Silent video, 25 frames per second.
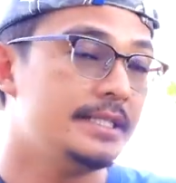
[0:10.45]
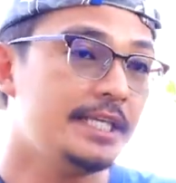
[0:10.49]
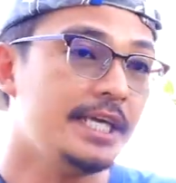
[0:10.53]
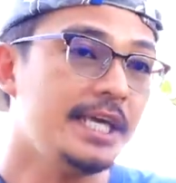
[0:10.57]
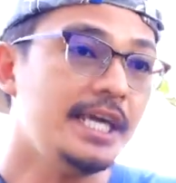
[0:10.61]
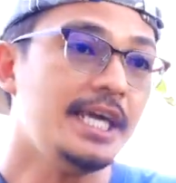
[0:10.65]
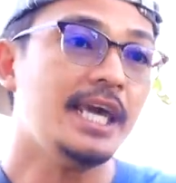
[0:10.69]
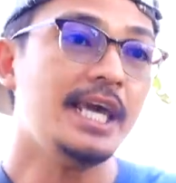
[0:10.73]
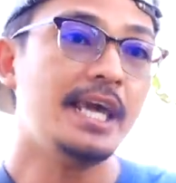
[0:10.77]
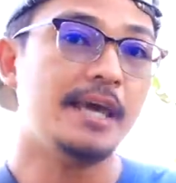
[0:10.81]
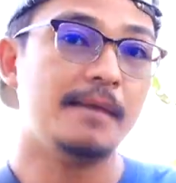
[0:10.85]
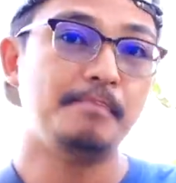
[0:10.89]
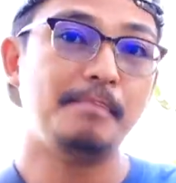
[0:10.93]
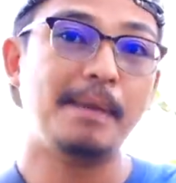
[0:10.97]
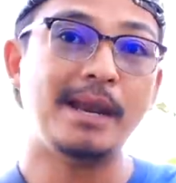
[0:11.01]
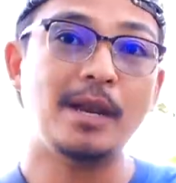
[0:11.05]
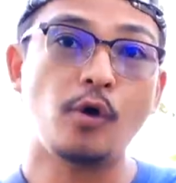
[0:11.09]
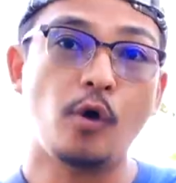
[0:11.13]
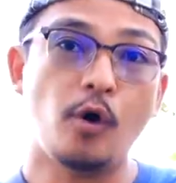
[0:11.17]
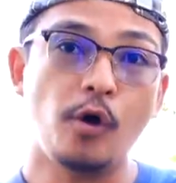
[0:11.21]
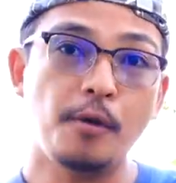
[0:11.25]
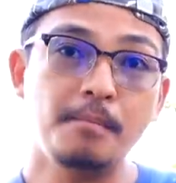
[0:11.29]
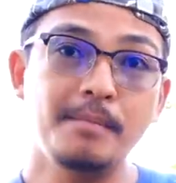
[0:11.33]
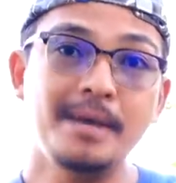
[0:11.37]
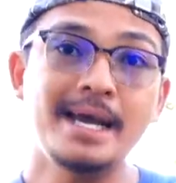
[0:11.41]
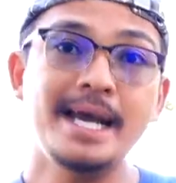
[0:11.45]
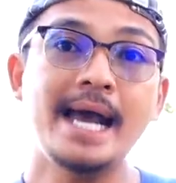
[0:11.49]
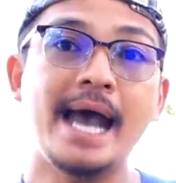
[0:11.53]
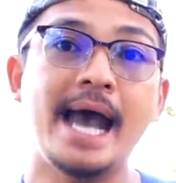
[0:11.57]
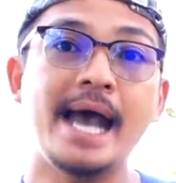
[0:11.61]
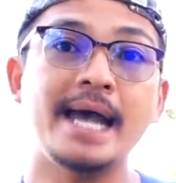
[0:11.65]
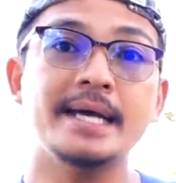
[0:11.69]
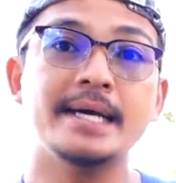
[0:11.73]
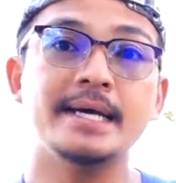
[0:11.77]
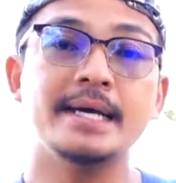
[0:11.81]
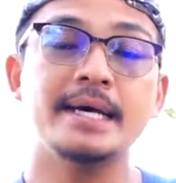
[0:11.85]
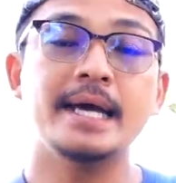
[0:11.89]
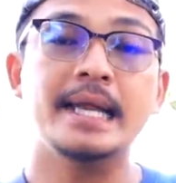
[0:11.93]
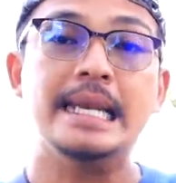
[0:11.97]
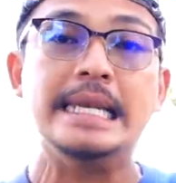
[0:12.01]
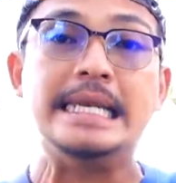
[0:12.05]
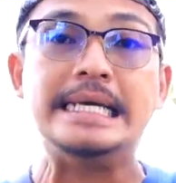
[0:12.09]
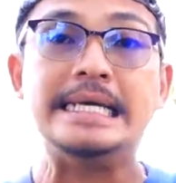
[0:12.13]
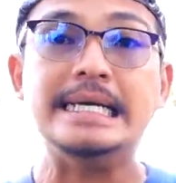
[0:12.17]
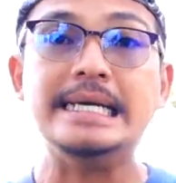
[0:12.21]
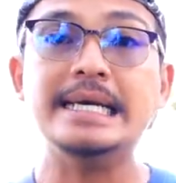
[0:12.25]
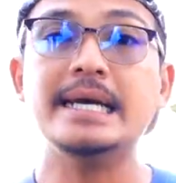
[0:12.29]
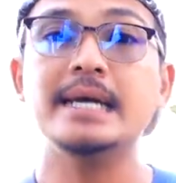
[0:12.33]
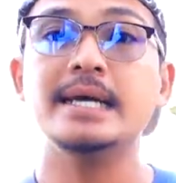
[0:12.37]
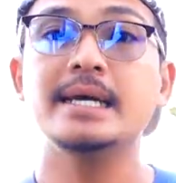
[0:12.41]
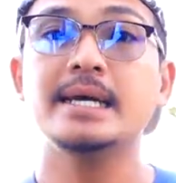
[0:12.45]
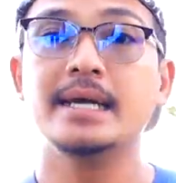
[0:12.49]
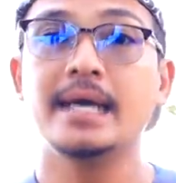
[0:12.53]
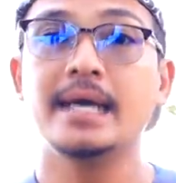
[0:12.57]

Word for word: ที่เป็นคนเมืองหรือ